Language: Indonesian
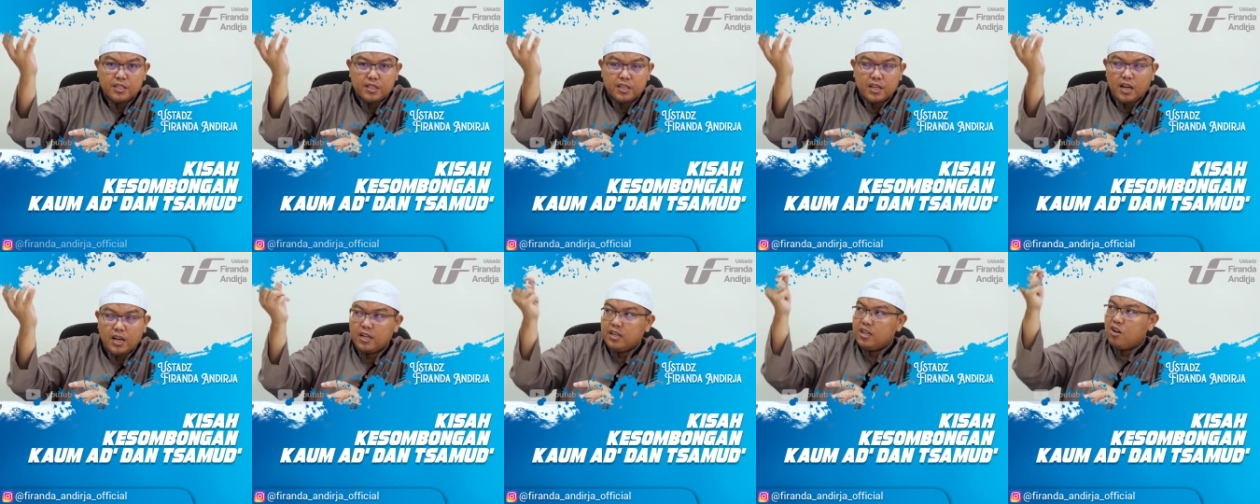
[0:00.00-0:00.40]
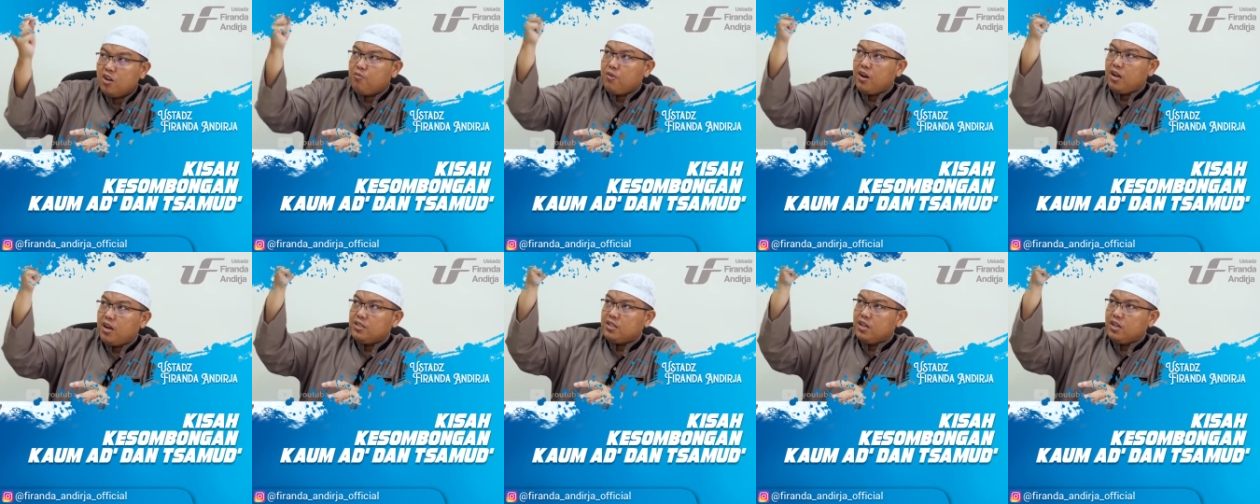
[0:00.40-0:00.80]

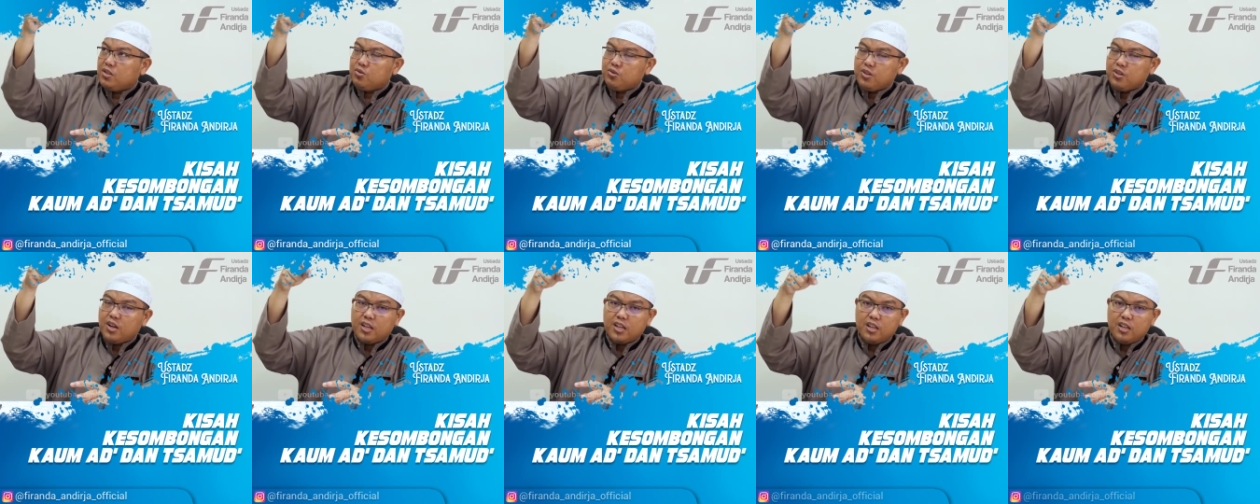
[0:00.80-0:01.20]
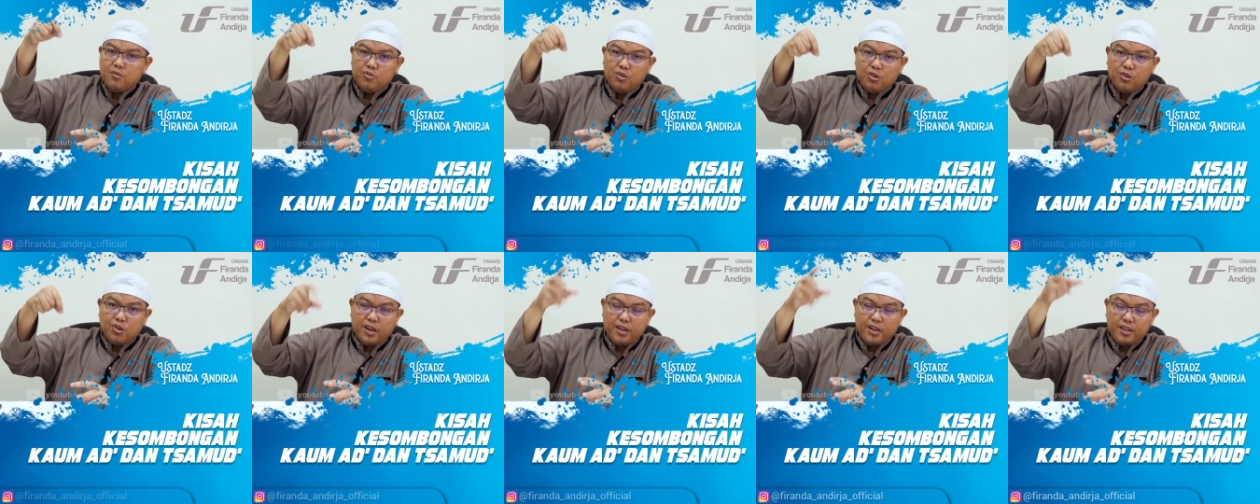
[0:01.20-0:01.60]
Ka'annahum ajazun nakhlin
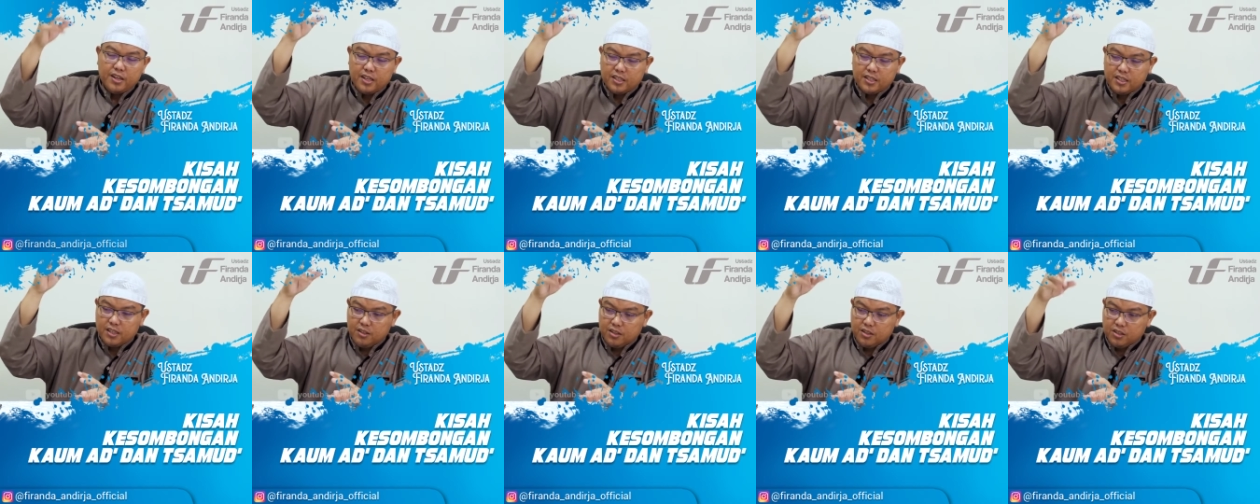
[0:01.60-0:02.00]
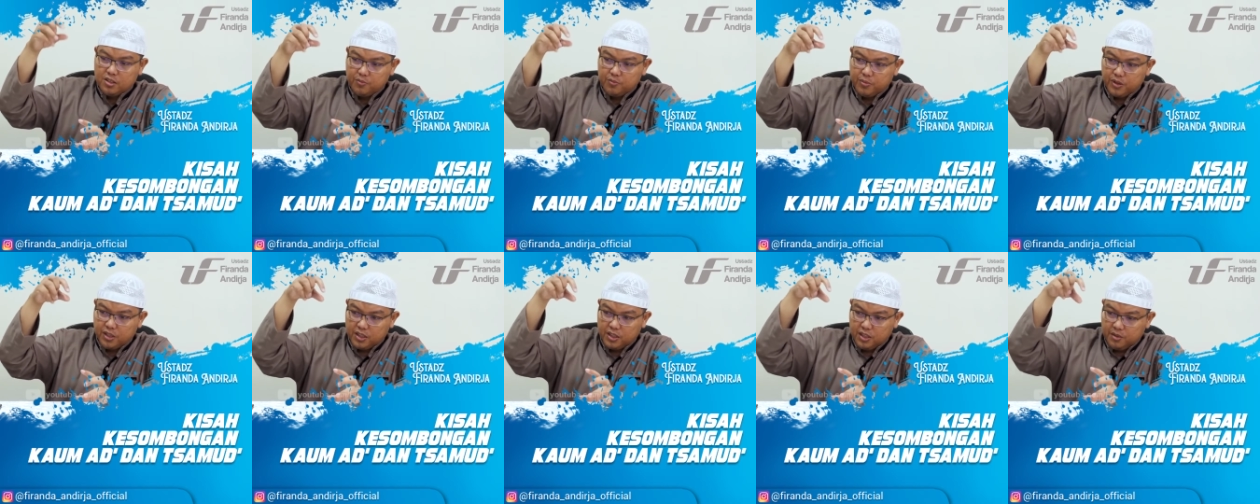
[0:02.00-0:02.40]
munqair kata Allah
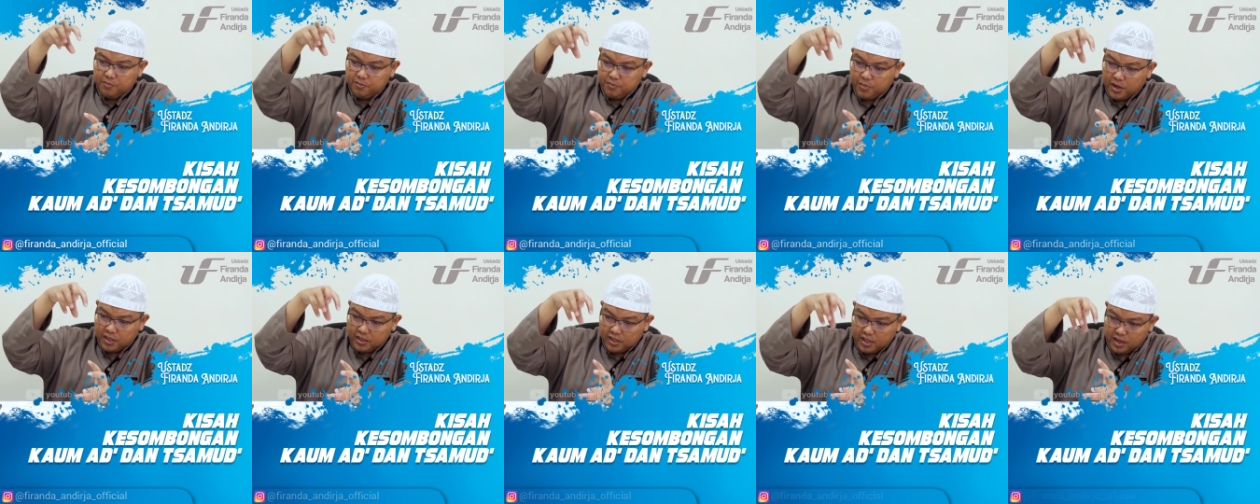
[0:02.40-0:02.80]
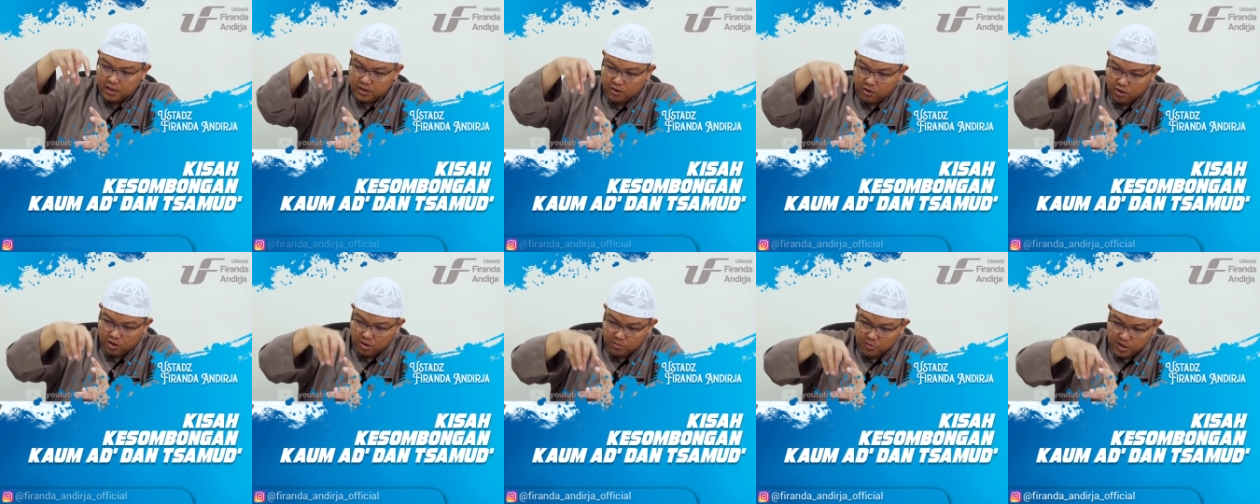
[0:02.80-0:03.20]
seperti
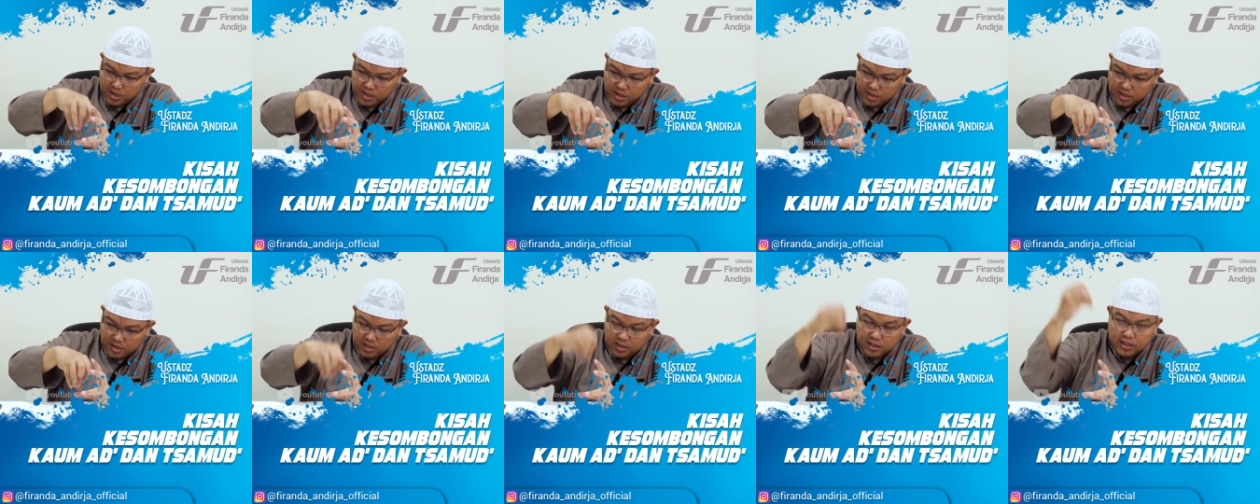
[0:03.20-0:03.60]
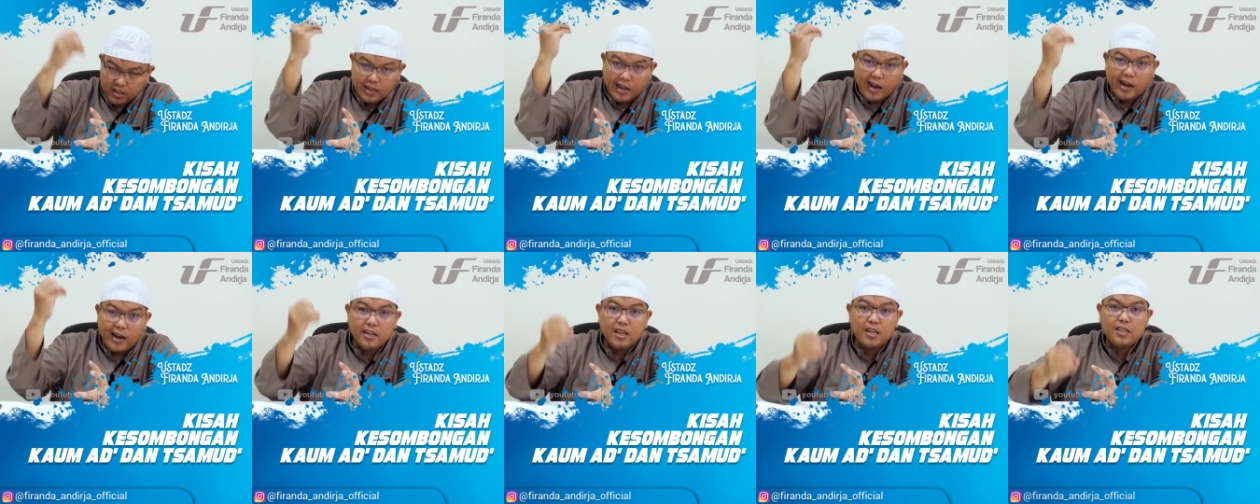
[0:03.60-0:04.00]
batang korma yang
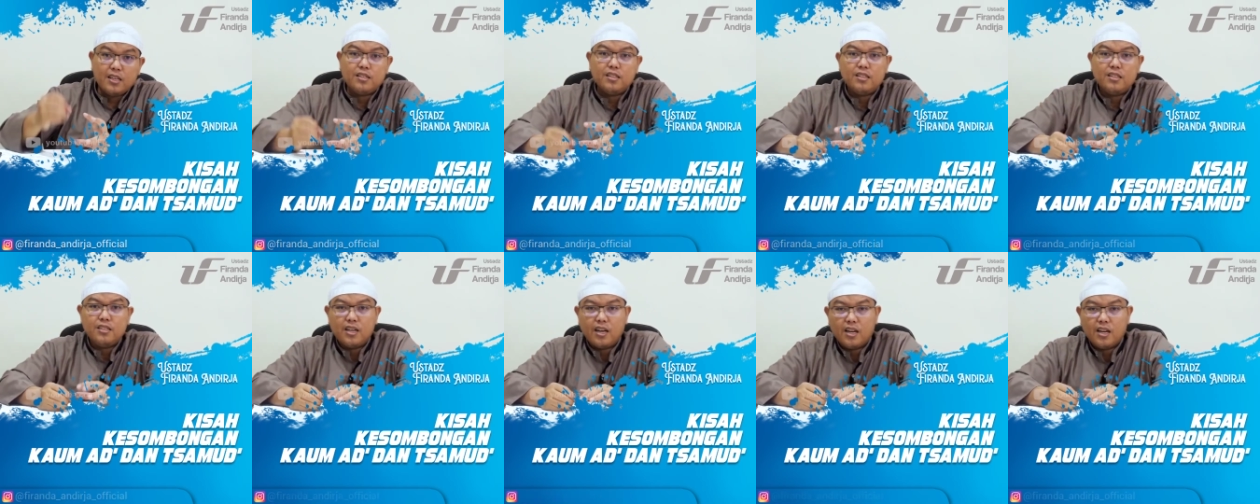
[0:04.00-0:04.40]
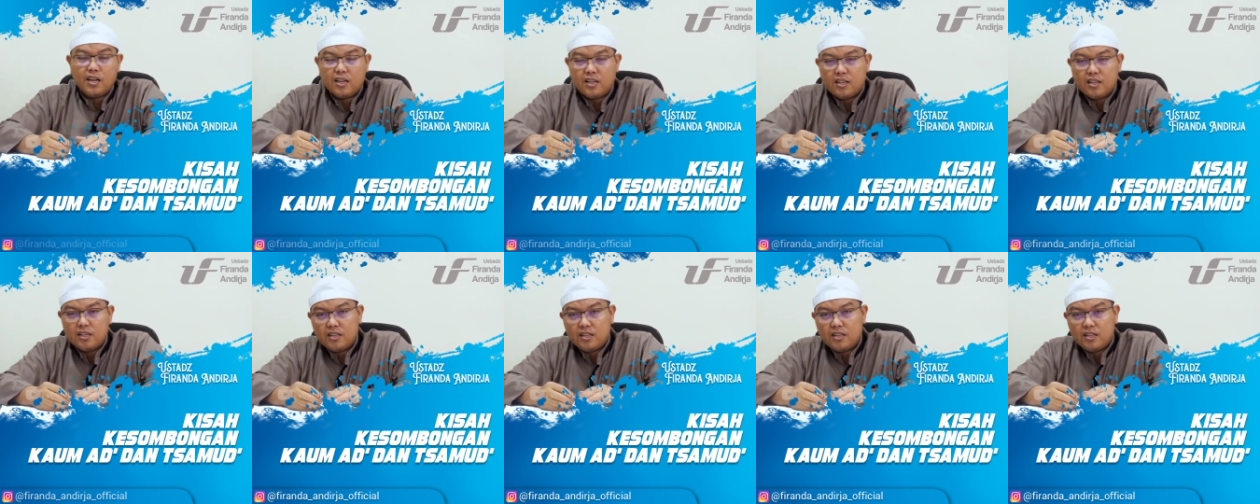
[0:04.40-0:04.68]
enggak ada isinya.